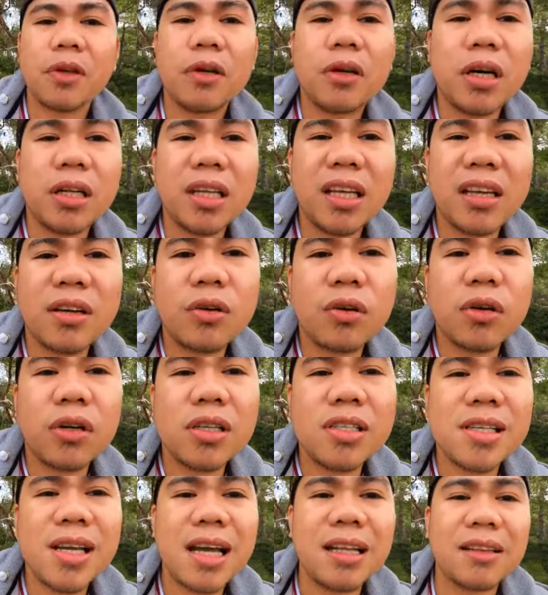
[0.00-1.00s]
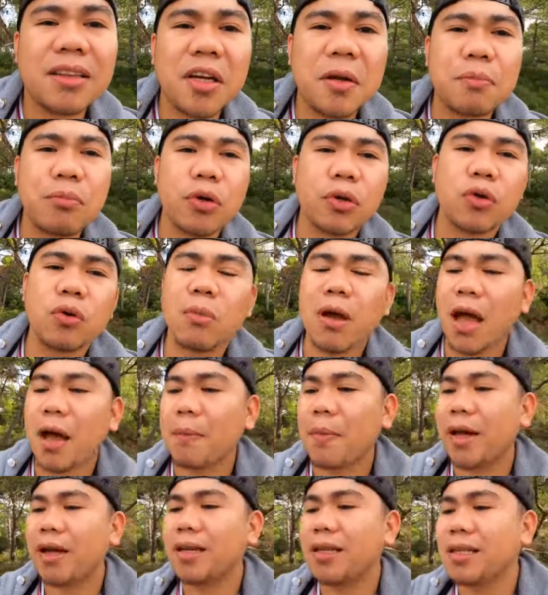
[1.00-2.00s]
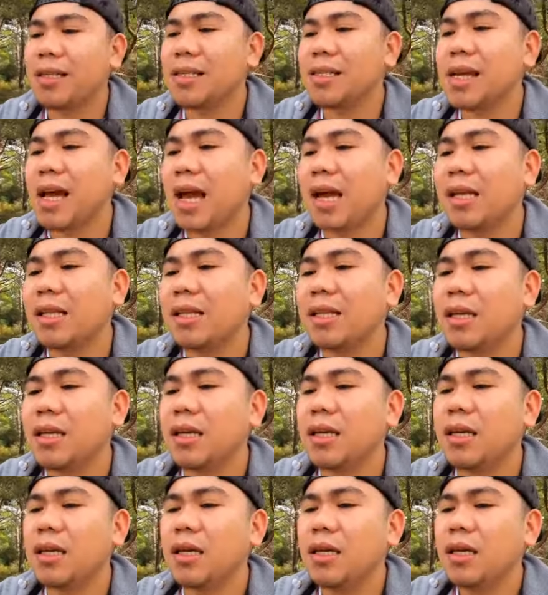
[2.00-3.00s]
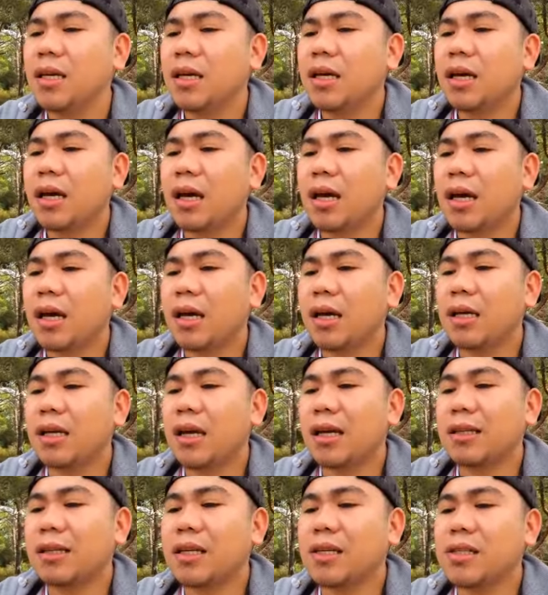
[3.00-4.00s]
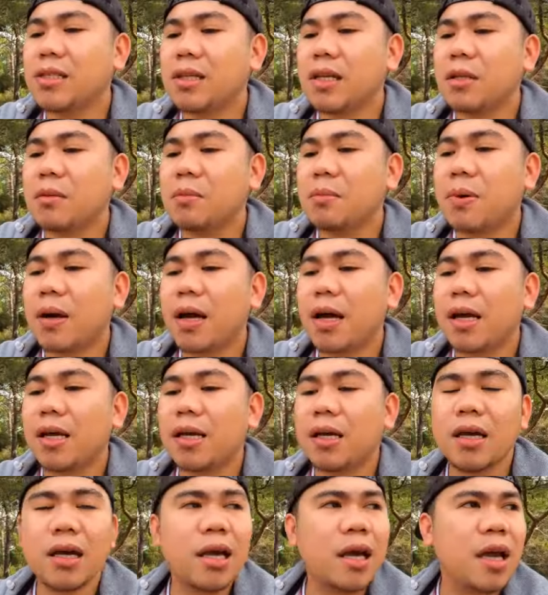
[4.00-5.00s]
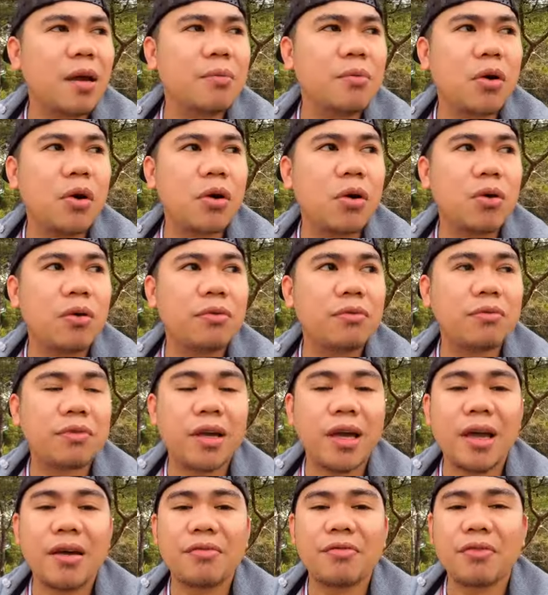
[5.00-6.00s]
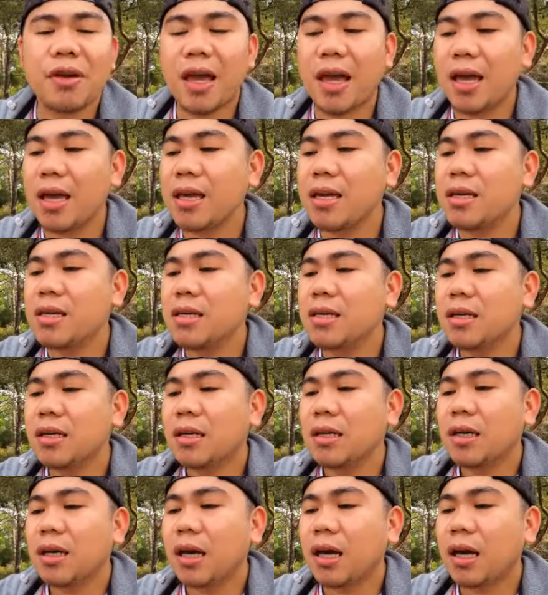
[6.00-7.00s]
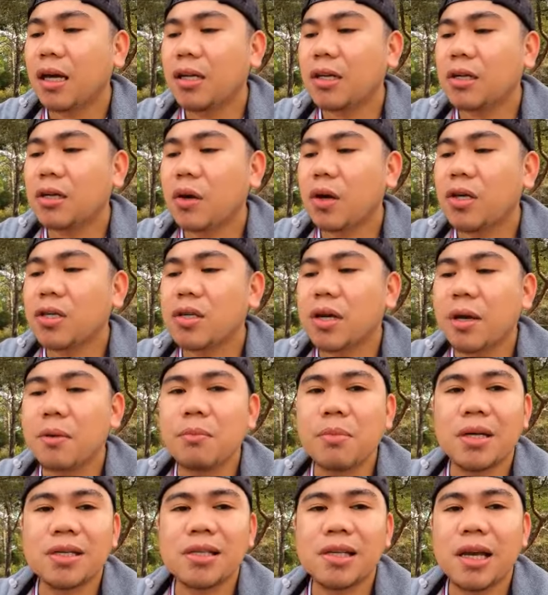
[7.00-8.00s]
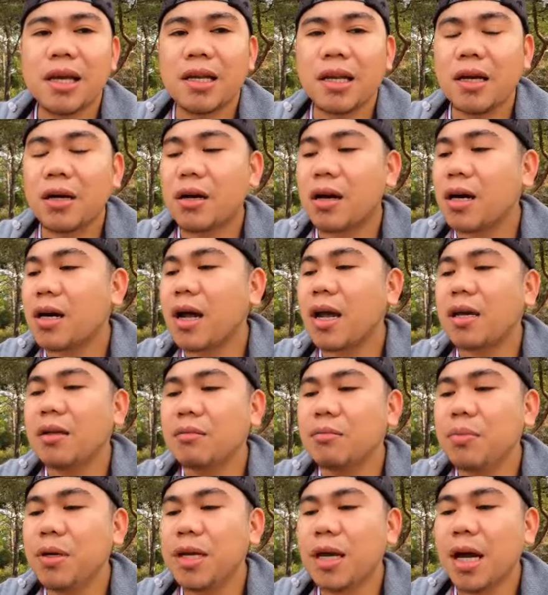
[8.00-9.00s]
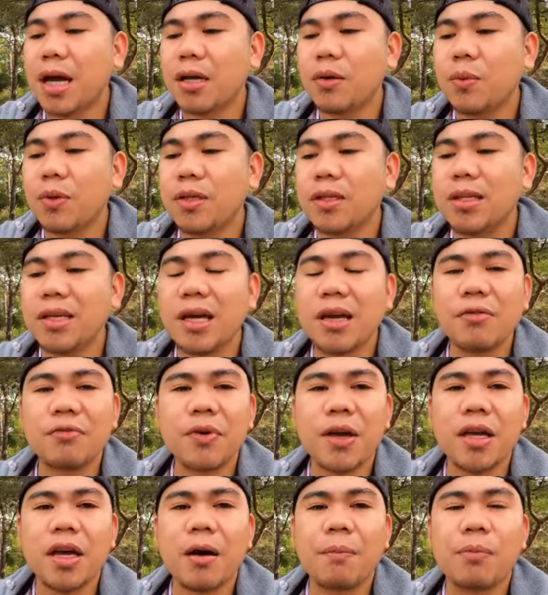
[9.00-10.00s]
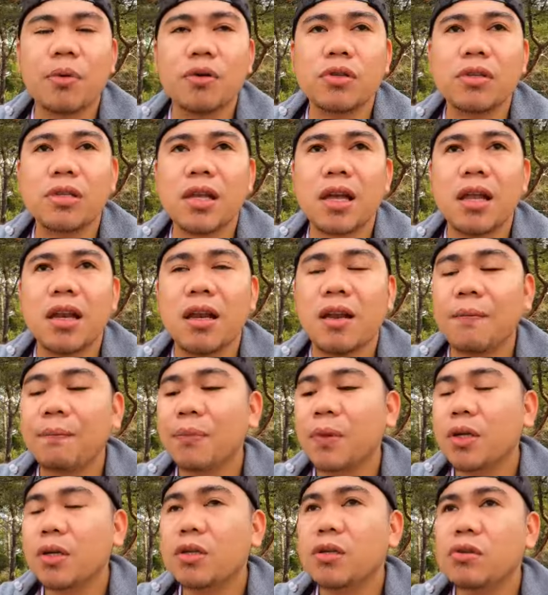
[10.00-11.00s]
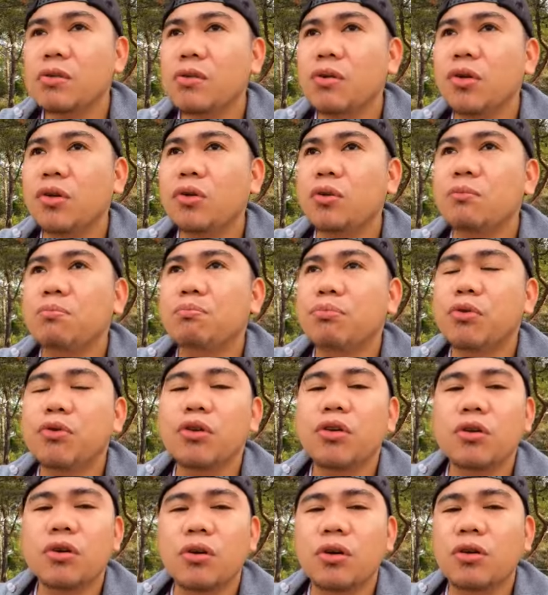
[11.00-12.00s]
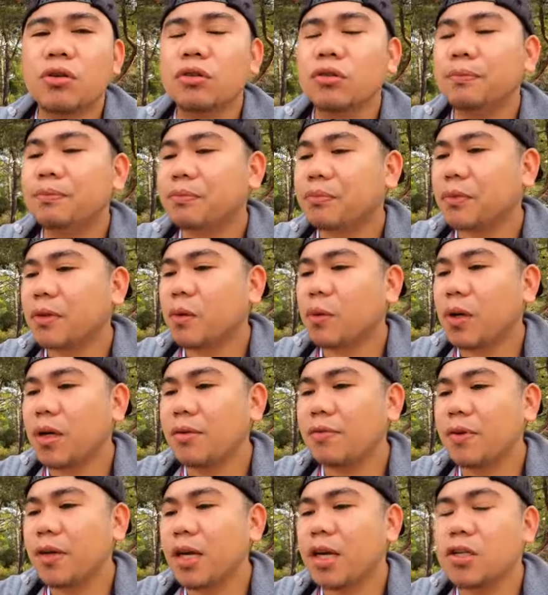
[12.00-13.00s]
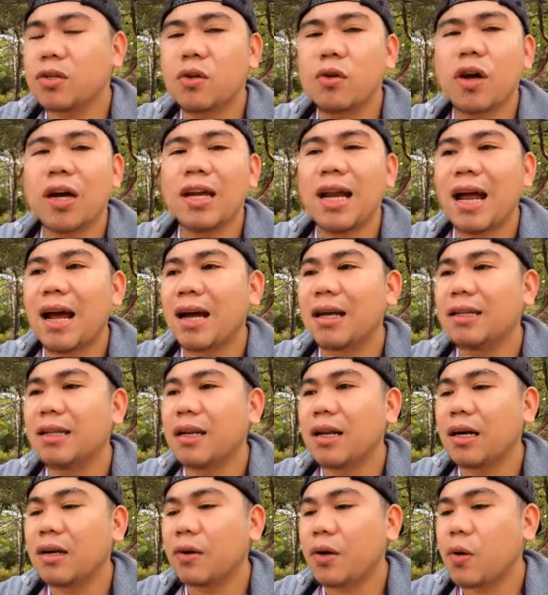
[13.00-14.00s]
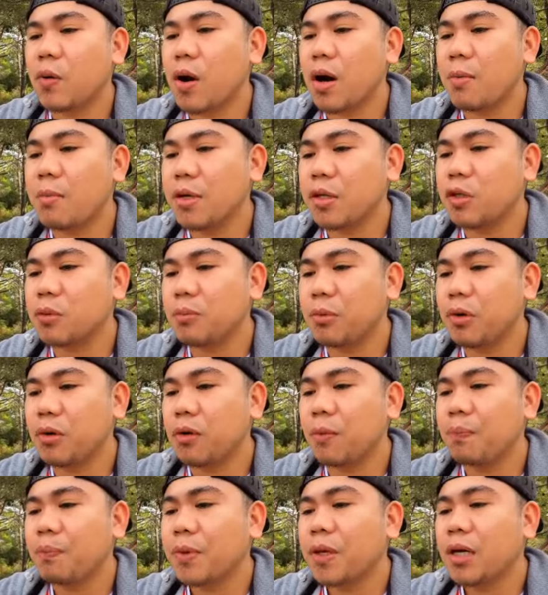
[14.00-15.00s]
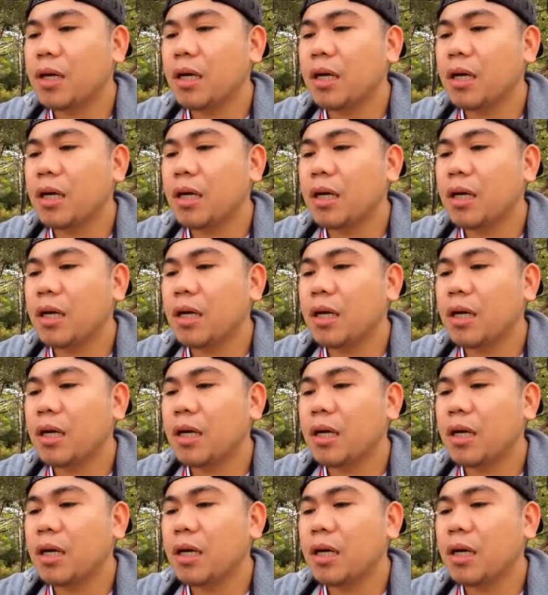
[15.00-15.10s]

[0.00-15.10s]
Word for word: o oh, at cross country po ito mga kabayan eh. CID and attested by MOFA and Croatia Embassy and or NBI with DFA Apostel. So yun po yung qualification o kailangan nilang requirements po.